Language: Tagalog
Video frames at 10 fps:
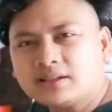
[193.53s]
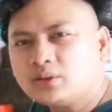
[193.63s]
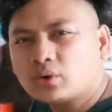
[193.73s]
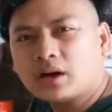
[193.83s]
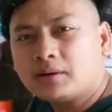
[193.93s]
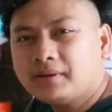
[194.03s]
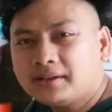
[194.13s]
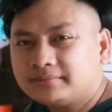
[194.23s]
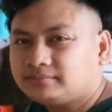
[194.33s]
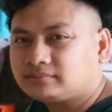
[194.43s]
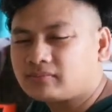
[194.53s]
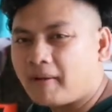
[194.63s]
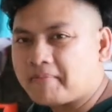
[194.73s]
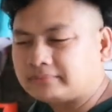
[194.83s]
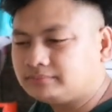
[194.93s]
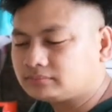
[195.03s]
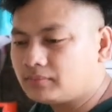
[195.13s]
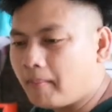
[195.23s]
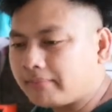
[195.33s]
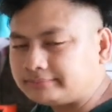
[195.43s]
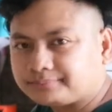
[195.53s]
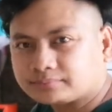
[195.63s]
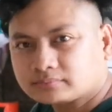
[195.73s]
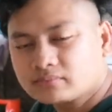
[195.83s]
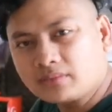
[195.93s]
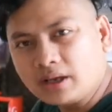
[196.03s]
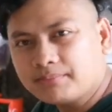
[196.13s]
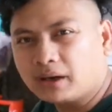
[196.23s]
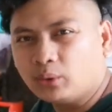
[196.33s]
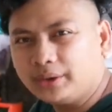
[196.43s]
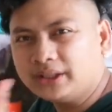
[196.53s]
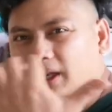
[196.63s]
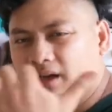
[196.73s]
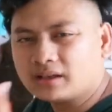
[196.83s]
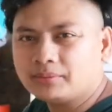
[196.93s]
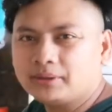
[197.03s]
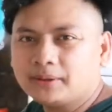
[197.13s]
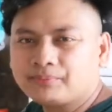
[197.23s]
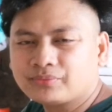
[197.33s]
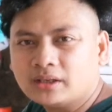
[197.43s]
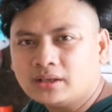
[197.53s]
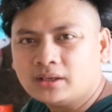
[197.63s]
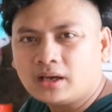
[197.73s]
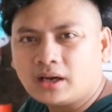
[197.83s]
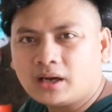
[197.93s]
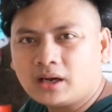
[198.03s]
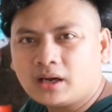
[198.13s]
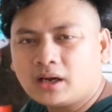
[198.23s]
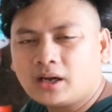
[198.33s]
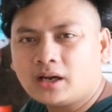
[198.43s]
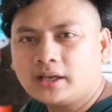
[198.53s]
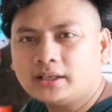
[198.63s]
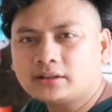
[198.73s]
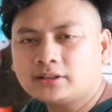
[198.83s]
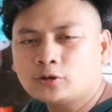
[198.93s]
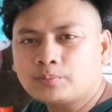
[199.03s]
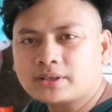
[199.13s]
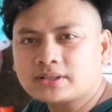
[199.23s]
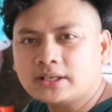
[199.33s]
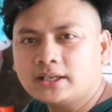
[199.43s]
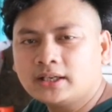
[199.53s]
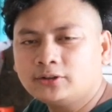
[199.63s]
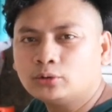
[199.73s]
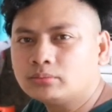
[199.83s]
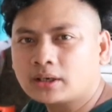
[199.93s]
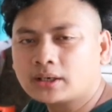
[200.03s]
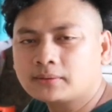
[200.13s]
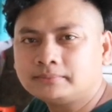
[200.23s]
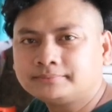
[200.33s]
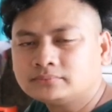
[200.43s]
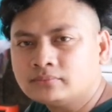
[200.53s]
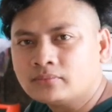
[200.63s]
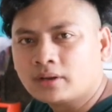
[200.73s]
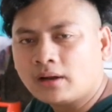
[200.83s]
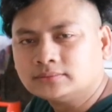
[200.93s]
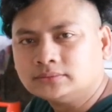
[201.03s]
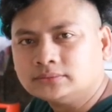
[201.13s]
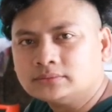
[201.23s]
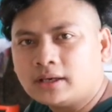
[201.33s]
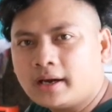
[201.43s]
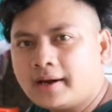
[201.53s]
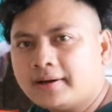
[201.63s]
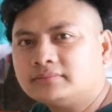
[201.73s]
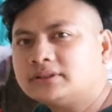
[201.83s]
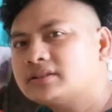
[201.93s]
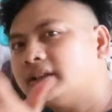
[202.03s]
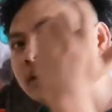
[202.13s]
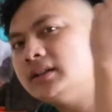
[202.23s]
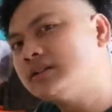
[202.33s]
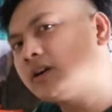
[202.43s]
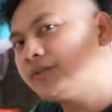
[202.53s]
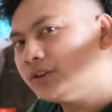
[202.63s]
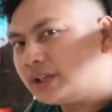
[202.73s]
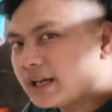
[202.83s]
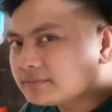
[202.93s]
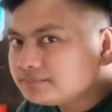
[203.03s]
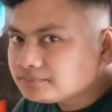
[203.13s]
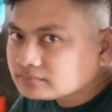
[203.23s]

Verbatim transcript: lasing ko kagabi. Mm. Pag uwi nila kagabi, uh, hinatid ko pa si Dongmar. Um, ah, kasi curfew na.